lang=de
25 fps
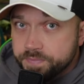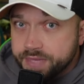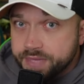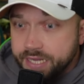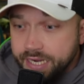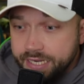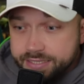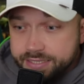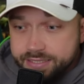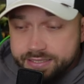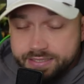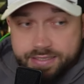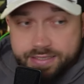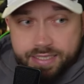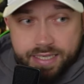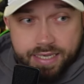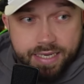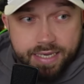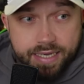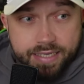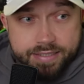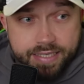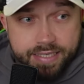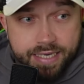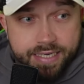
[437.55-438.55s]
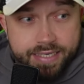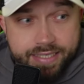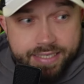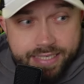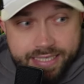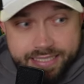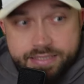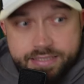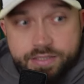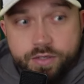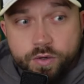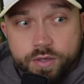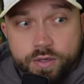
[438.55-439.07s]
dass es eine
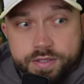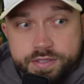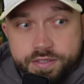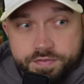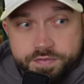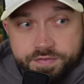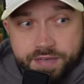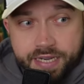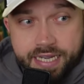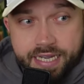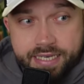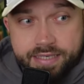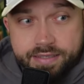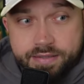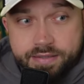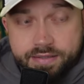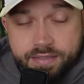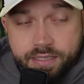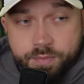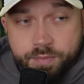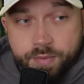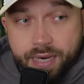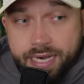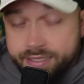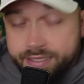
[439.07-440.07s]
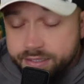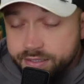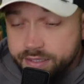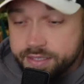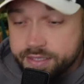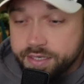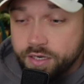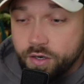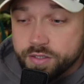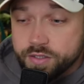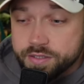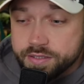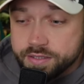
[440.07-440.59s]
riesengroße Fangemeinde da
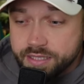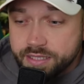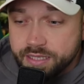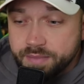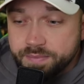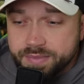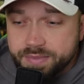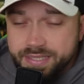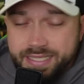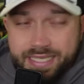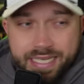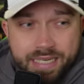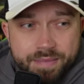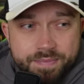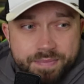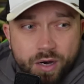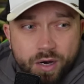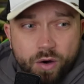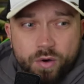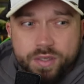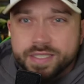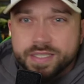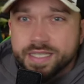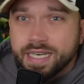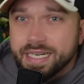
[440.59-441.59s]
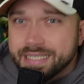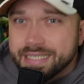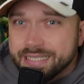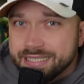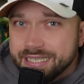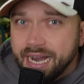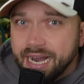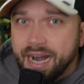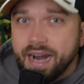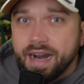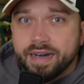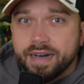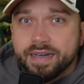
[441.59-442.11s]
draußen gibt, die eben auch sagt,
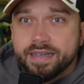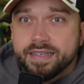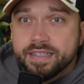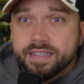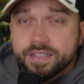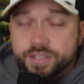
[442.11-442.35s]
ja,